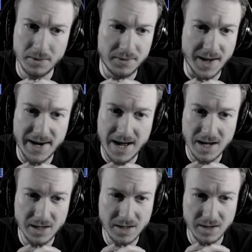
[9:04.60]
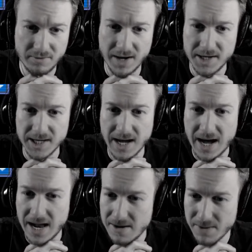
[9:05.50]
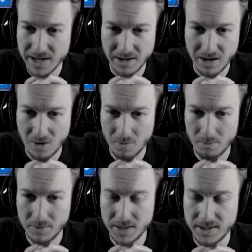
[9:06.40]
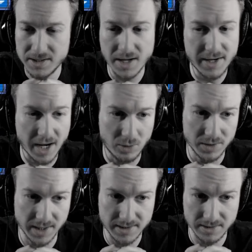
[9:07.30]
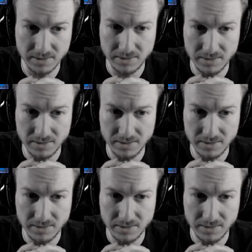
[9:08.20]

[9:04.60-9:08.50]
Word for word: Danach werde ich all mein Glauben in diese Entdeckung setzen.